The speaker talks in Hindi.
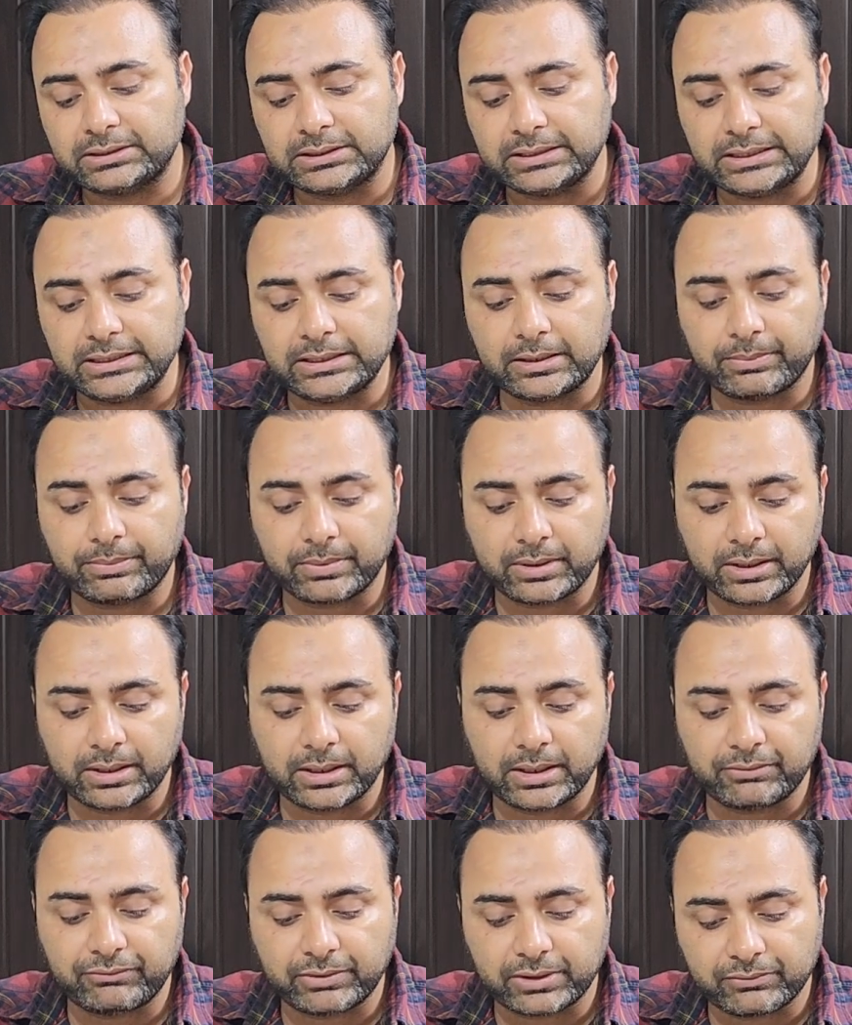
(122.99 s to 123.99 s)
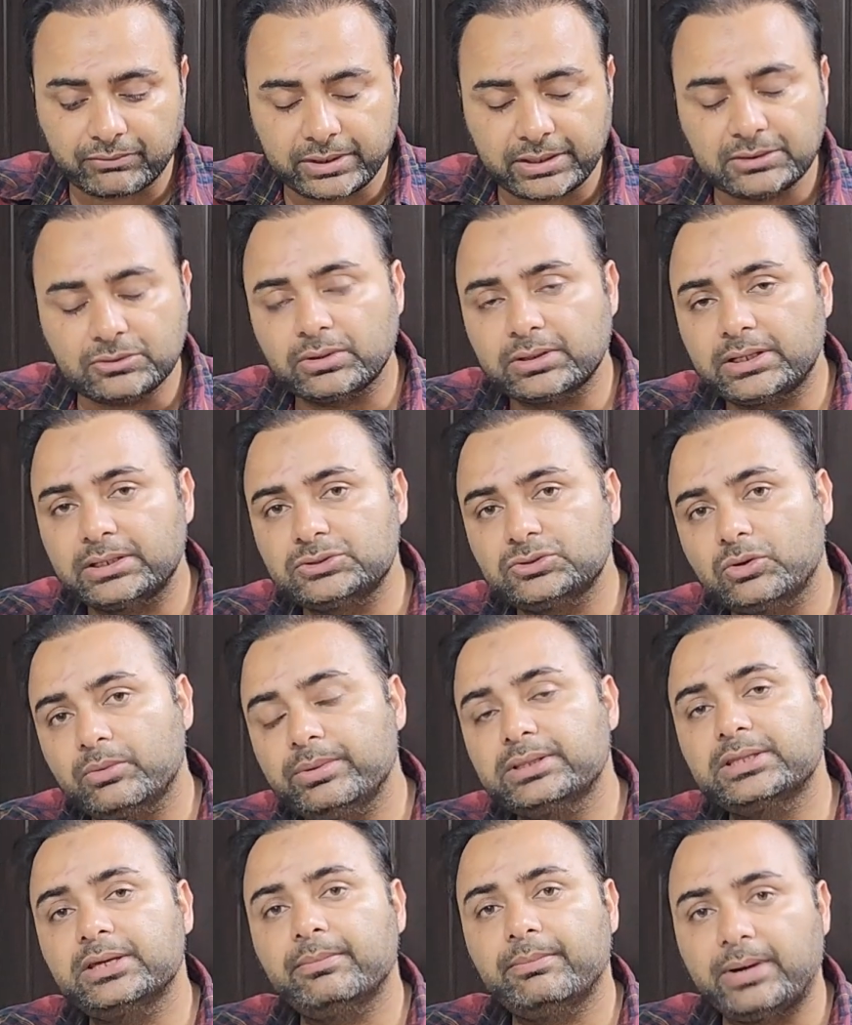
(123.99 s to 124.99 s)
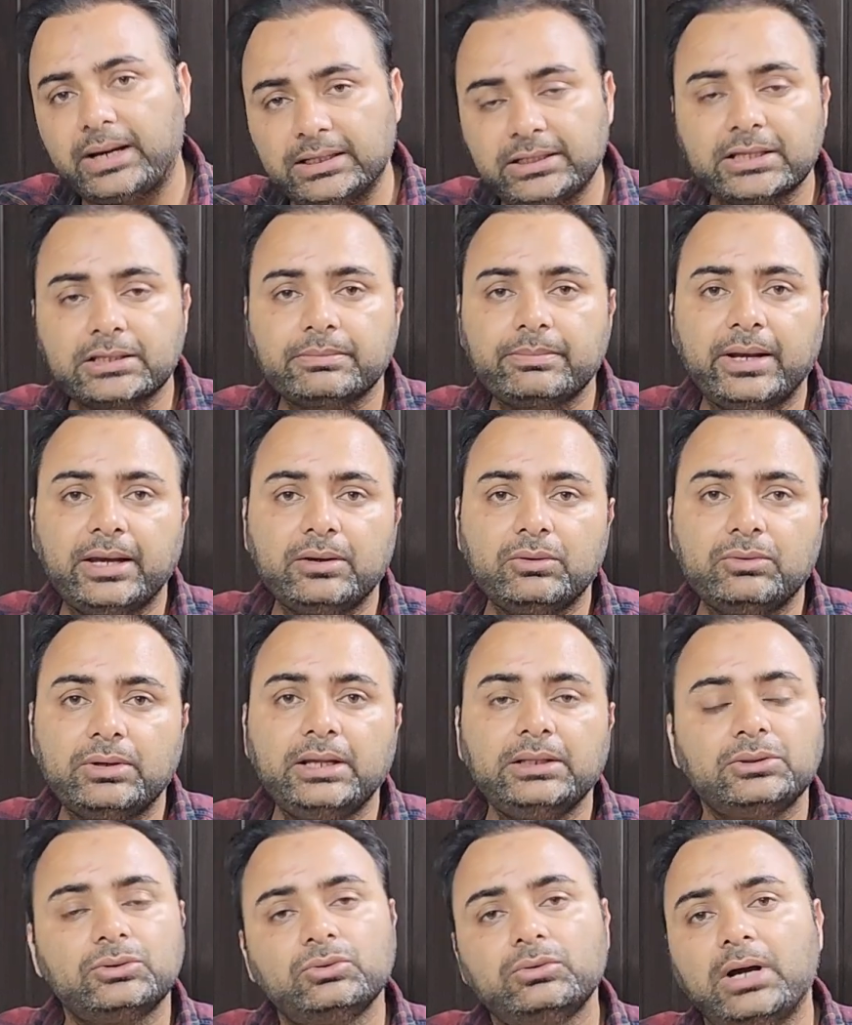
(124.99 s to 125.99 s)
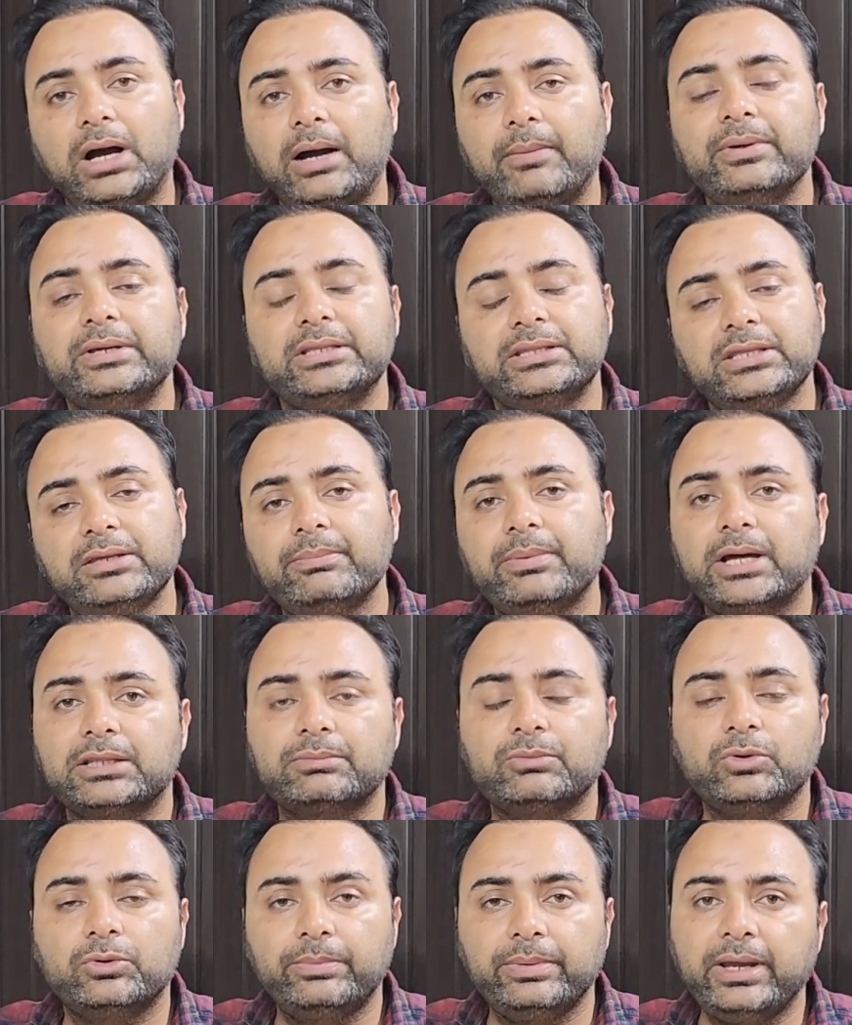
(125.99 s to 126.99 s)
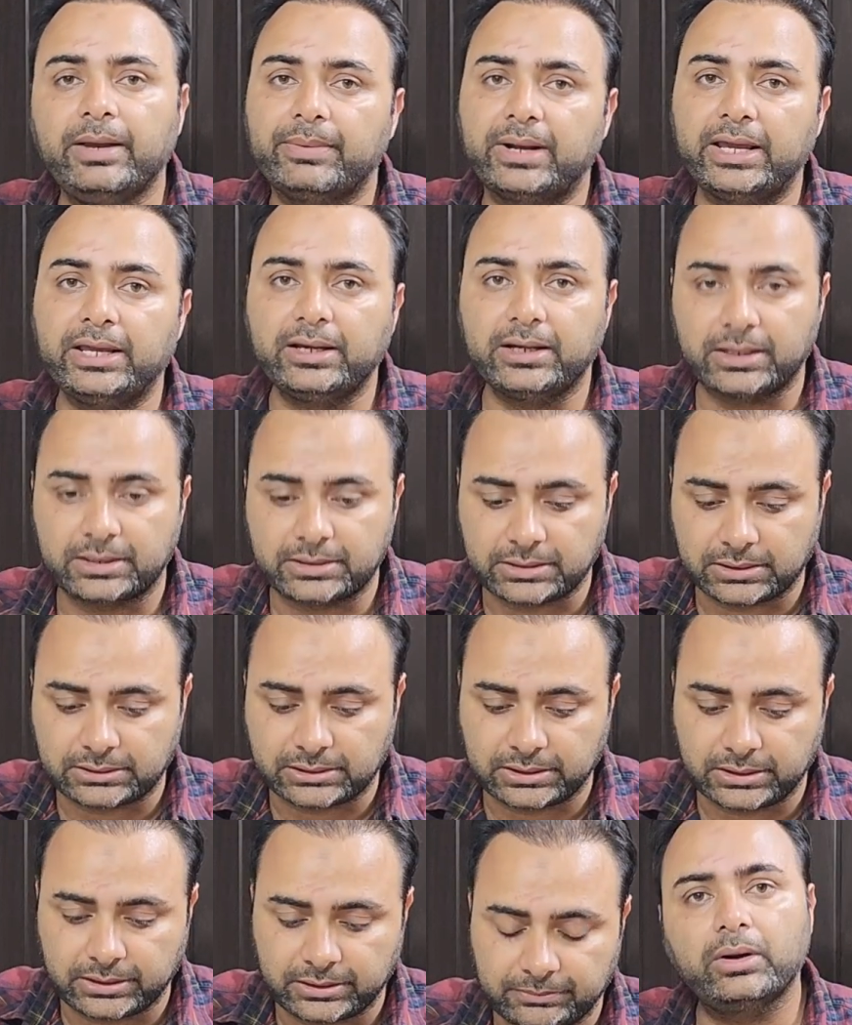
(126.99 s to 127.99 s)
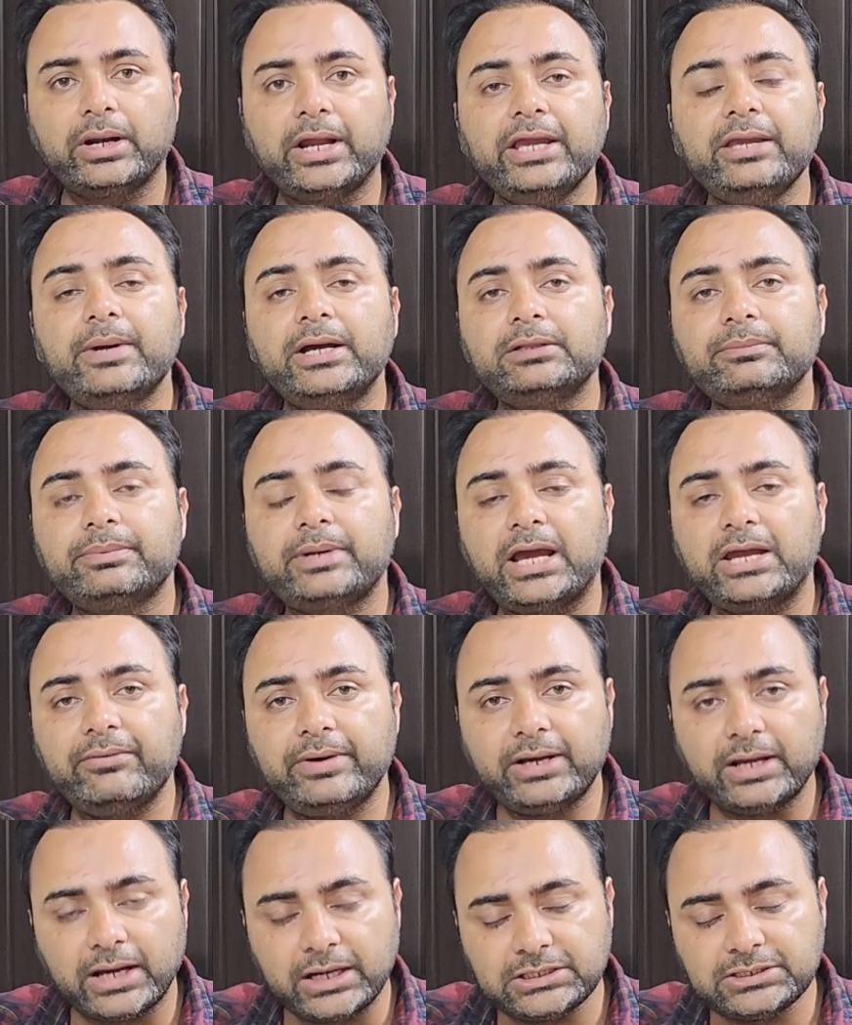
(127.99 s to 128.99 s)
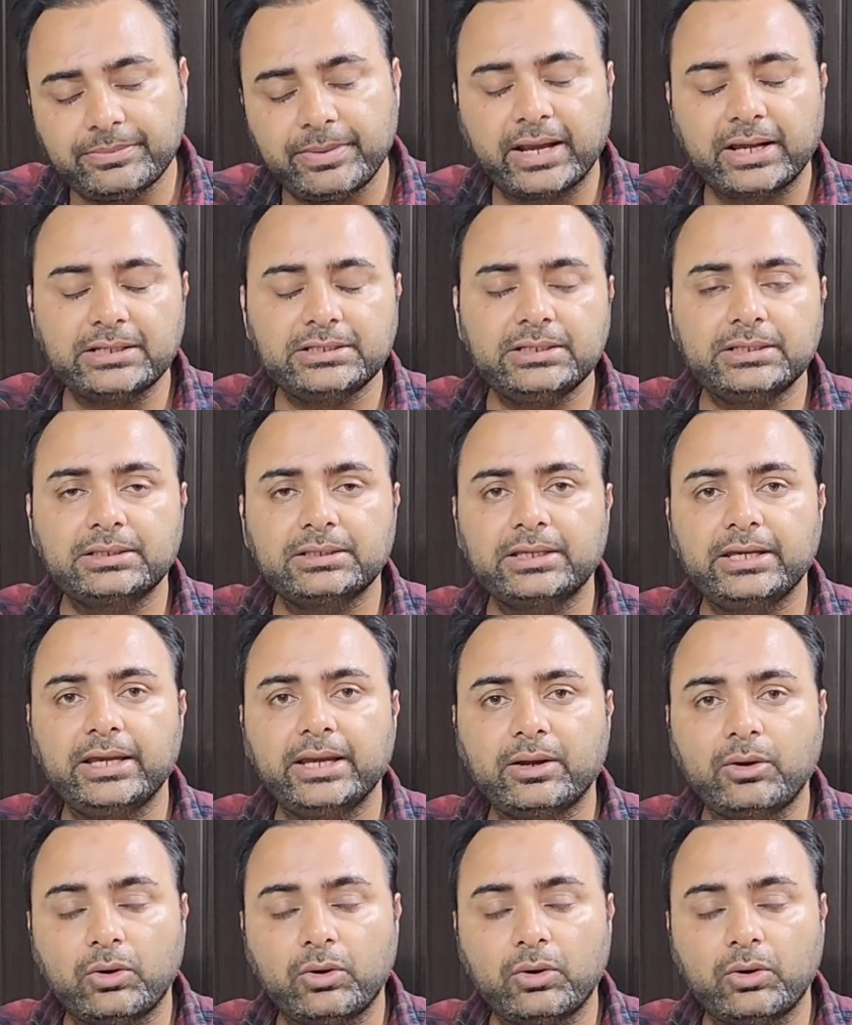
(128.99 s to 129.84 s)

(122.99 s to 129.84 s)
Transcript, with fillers: तीन फरवरी 2024 के बाद एक्सपायर हो रहा है तो आप इसी पासपोर्ट पे अप्लाई कर सकते हैं और रही बात प्राइवेट हज पैकेजेस के